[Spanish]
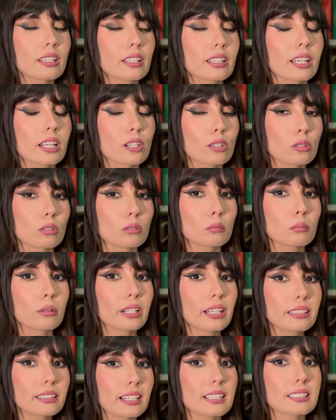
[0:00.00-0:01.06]
de que no, voy
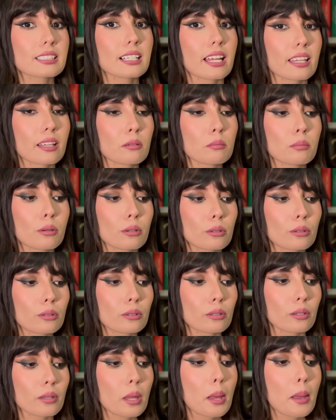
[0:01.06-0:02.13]
atrasada un poco
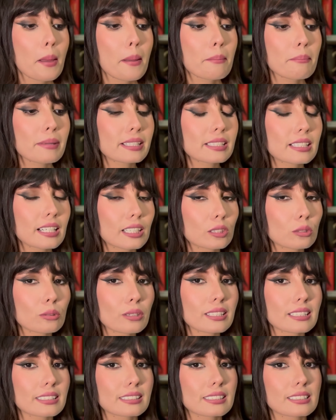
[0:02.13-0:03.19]
con mis
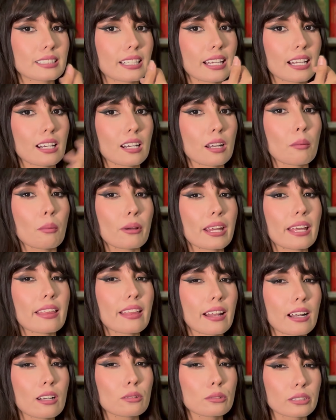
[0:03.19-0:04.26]
lecturas, así es que le voy a
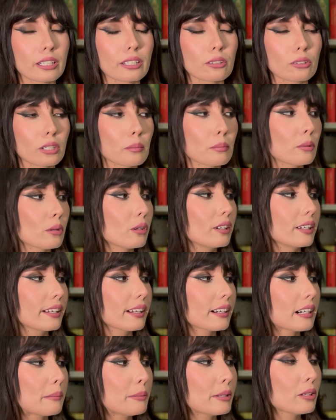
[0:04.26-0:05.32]
dar a los que creo que puedo
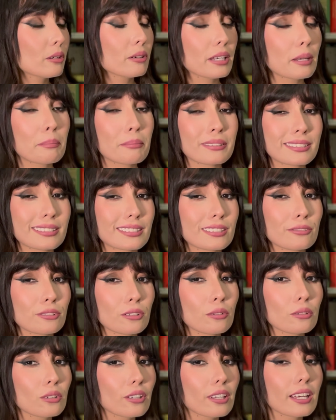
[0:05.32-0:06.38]
leer rápido y pues este fue
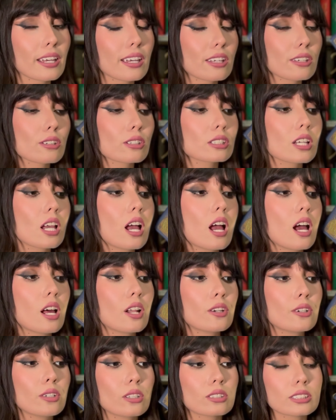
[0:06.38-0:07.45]
uno de ellos.
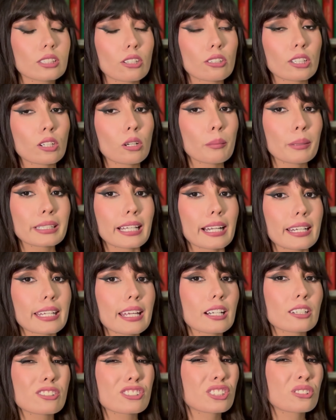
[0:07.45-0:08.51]
No se los
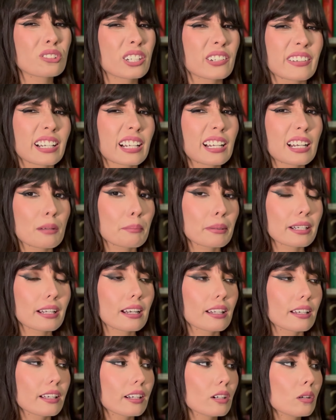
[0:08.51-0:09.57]
recomendaría, no siento que valga la pena
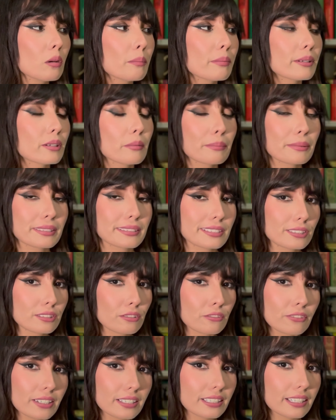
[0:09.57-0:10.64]
leerlo, pero pues si
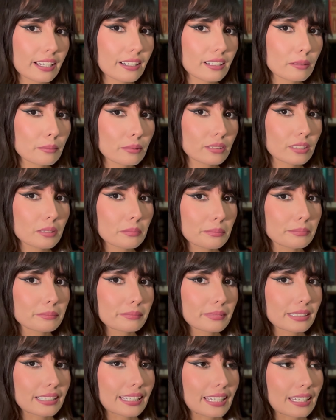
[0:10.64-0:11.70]
son fan de Harry Potter
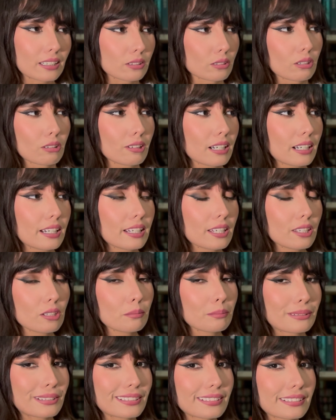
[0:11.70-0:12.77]
y no lo han leído,
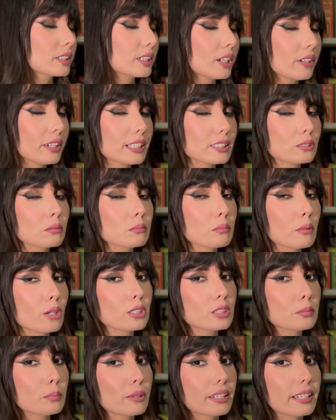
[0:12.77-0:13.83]
pues creo que es un
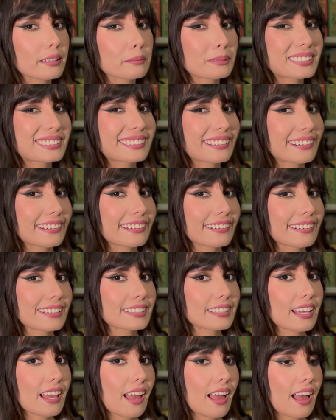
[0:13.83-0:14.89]
must porque pues te
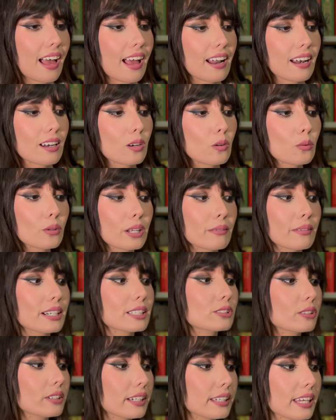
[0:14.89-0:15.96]
regresa al
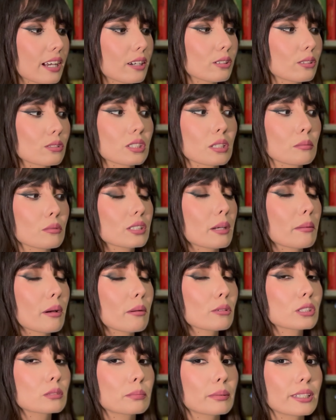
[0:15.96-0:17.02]
universo que ya conocemos y
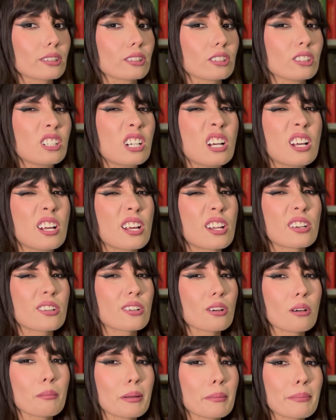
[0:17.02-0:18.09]
amamos, pero
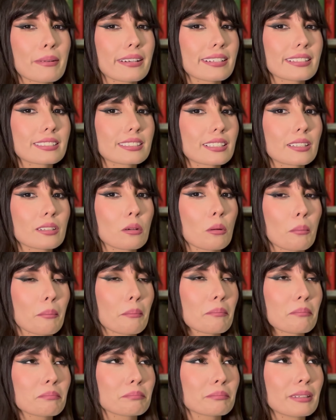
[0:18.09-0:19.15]
no me parece
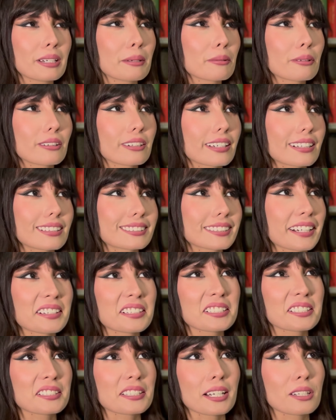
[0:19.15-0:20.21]
un libro que sea
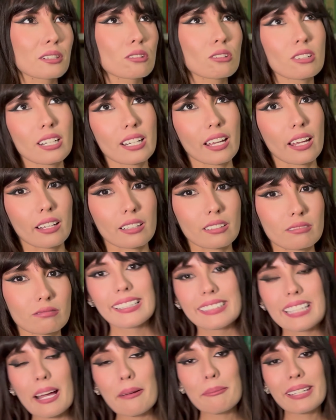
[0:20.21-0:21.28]
necesario leer.
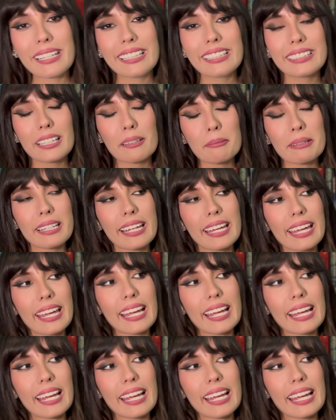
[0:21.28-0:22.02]
También terminé